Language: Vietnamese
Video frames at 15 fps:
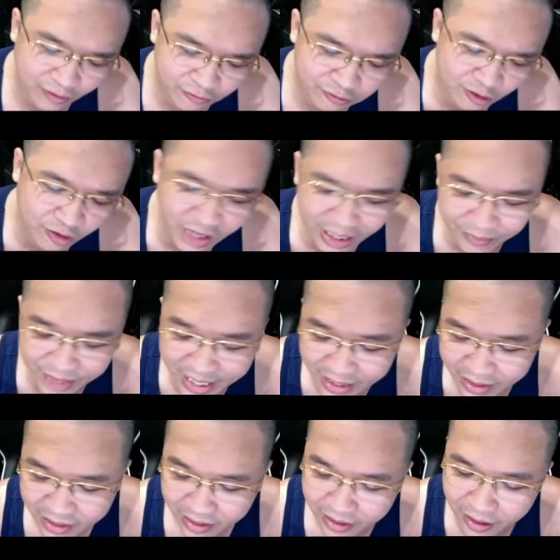Võ nam yên.
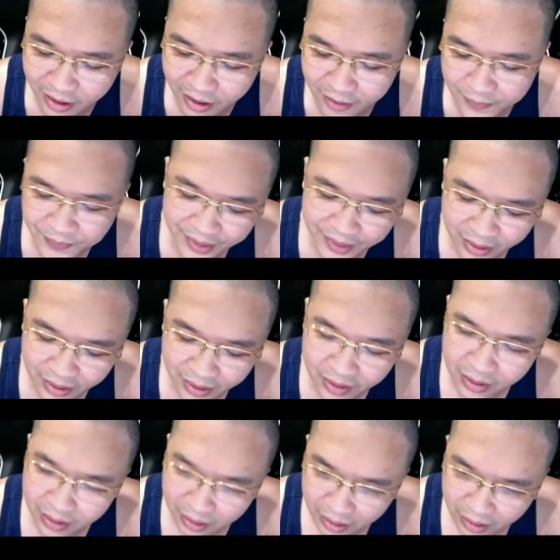Đó.
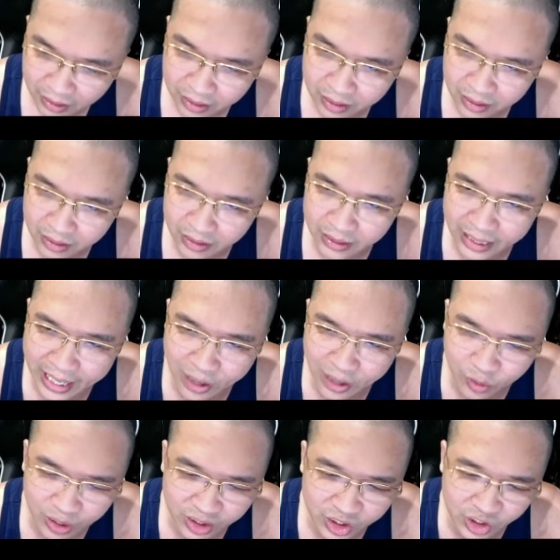Kêu
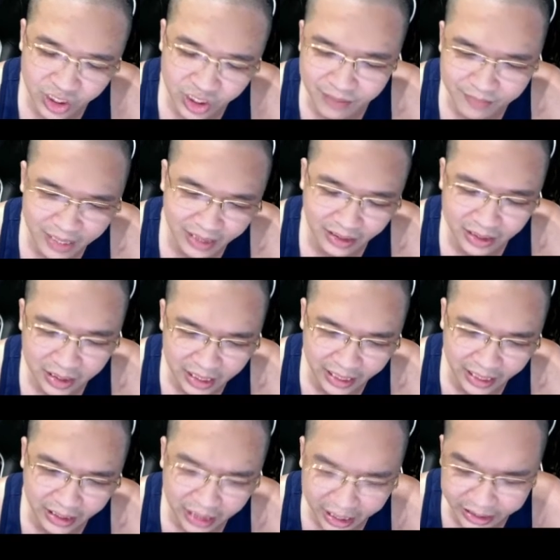là chữa được bệnh thế
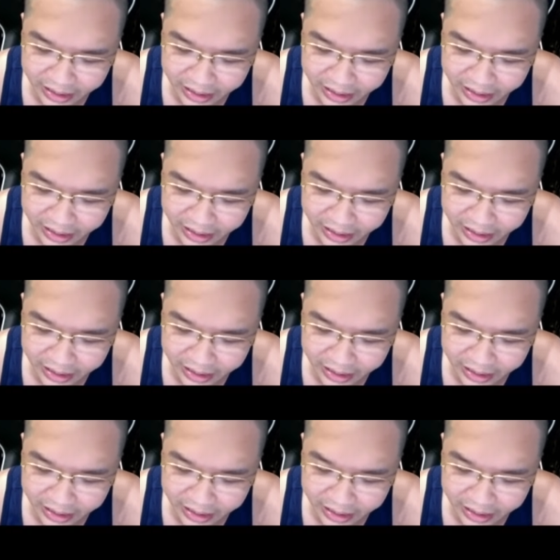này hay